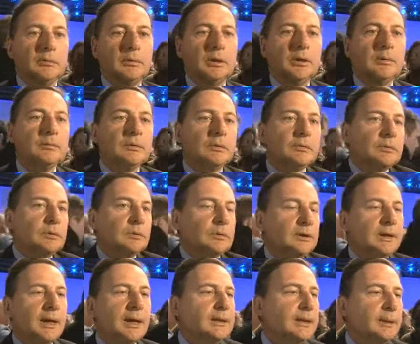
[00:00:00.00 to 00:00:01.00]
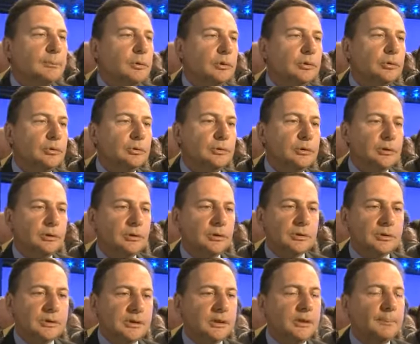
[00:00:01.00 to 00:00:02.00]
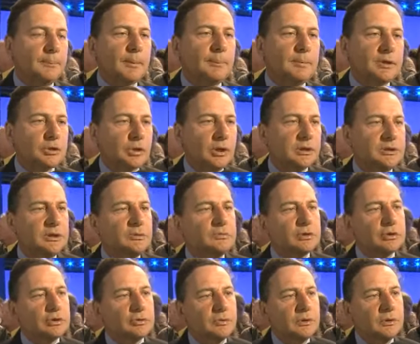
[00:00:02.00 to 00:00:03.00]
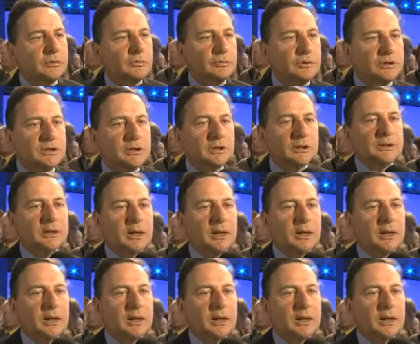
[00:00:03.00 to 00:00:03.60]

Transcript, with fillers: Mais il y, a beaucoup de. Ça n'est pas péjoratif ce que je vais vous dire.